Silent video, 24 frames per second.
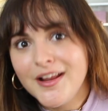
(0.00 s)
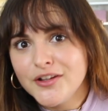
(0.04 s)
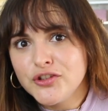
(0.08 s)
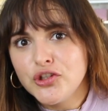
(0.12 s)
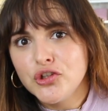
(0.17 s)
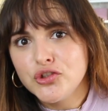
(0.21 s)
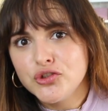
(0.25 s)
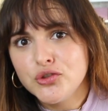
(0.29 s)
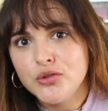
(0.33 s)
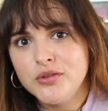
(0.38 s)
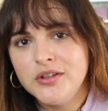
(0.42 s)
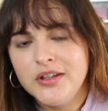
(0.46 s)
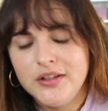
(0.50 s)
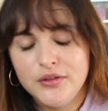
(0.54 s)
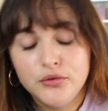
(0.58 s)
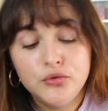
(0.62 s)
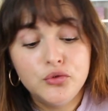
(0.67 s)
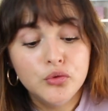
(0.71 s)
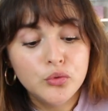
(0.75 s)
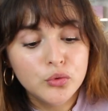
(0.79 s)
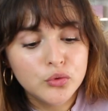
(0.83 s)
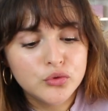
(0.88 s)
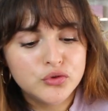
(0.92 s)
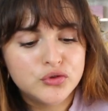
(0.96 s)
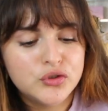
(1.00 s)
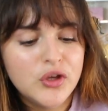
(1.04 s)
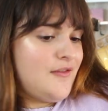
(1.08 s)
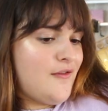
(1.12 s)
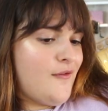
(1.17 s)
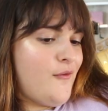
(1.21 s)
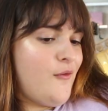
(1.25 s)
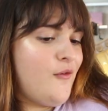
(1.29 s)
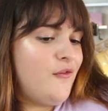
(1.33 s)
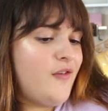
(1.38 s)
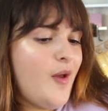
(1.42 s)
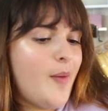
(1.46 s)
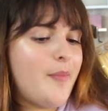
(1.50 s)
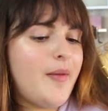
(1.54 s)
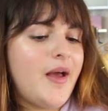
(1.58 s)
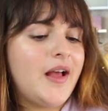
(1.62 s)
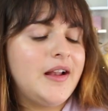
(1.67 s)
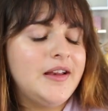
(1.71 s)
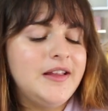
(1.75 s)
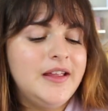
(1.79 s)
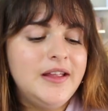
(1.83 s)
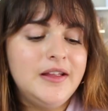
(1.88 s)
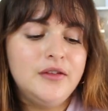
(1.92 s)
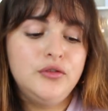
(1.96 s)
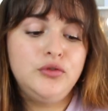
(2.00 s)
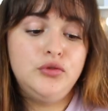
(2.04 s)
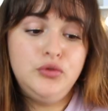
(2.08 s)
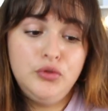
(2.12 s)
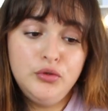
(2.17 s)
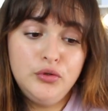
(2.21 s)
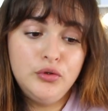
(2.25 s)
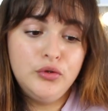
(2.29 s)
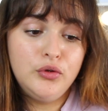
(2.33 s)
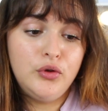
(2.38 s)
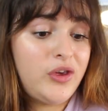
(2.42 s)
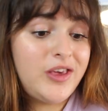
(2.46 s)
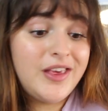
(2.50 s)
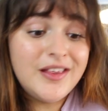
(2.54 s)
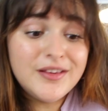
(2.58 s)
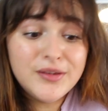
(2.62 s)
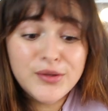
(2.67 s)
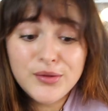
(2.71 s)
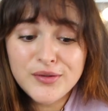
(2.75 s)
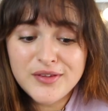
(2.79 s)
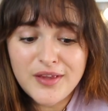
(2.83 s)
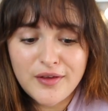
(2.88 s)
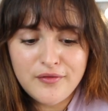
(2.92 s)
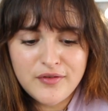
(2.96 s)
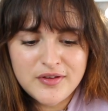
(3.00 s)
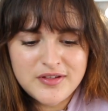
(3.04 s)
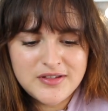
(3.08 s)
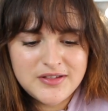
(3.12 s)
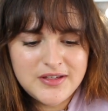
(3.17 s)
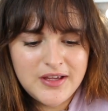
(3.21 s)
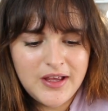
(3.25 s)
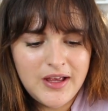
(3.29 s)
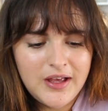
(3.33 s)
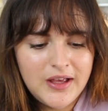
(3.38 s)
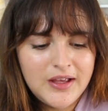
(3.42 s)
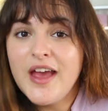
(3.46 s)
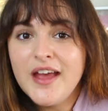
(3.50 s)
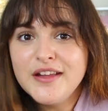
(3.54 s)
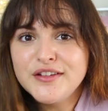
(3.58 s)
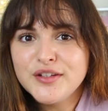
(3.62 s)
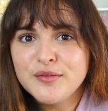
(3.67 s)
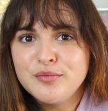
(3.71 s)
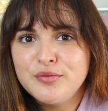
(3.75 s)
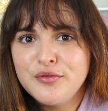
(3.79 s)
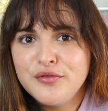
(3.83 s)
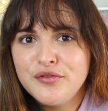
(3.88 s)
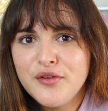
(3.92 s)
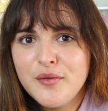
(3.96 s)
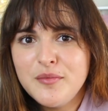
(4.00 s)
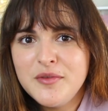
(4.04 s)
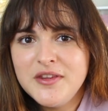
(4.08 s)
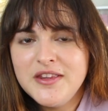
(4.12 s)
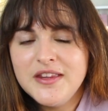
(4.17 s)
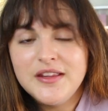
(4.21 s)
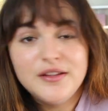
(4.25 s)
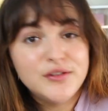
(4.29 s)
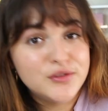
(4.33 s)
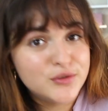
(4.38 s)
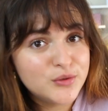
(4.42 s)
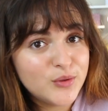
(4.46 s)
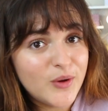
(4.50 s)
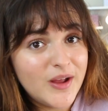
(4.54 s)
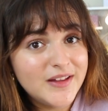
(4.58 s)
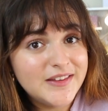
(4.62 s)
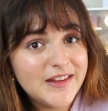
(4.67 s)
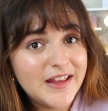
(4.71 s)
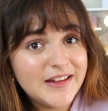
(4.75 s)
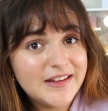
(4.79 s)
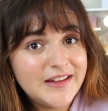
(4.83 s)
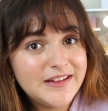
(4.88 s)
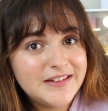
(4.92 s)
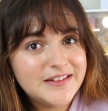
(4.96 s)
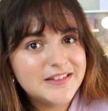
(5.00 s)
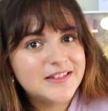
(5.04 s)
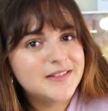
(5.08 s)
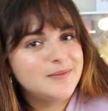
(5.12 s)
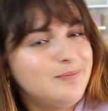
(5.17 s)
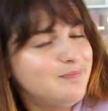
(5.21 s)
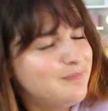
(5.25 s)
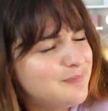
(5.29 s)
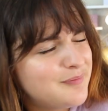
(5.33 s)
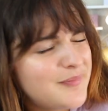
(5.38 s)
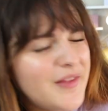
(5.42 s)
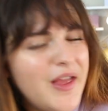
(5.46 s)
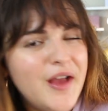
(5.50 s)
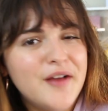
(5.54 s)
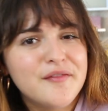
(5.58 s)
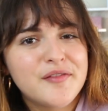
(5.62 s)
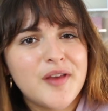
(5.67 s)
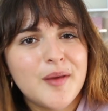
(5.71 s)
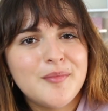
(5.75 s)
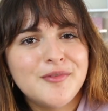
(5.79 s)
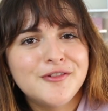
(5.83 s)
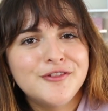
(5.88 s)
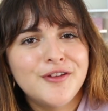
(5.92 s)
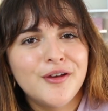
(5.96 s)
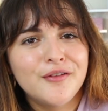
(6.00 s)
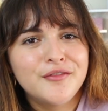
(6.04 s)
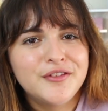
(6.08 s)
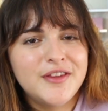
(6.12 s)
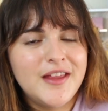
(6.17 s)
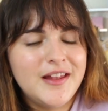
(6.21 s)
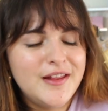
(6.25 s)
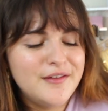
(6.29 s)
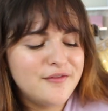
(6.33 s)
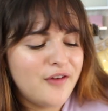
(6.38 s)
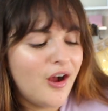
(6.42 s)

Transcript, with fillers: intentionné. Donc on va parler de qu'est-ce que ça veut dire être plus féminine sur internet. Un vrai bonheur vous allez